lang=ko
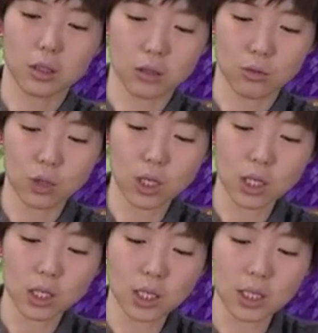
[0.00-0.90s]

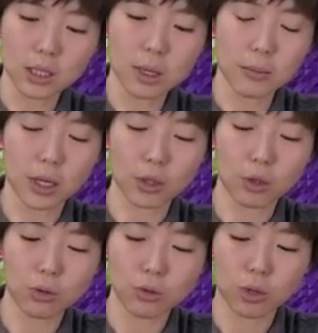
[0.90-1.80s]
위아래가 살짝만
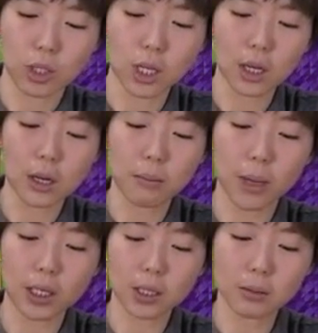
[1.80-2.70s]
바뀌어도 얘가
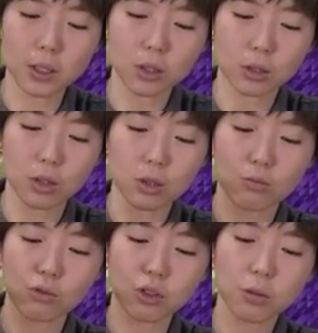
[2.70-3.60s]
매듭이 져서
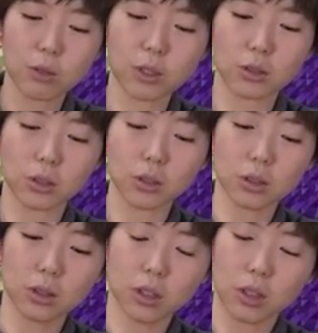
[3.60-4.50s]
묶여버리거든요.
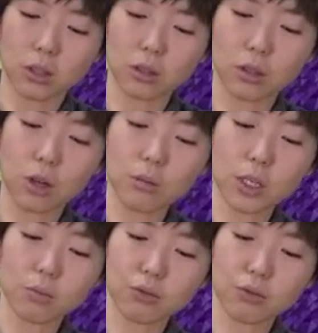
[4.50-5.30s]
그래서 처음에는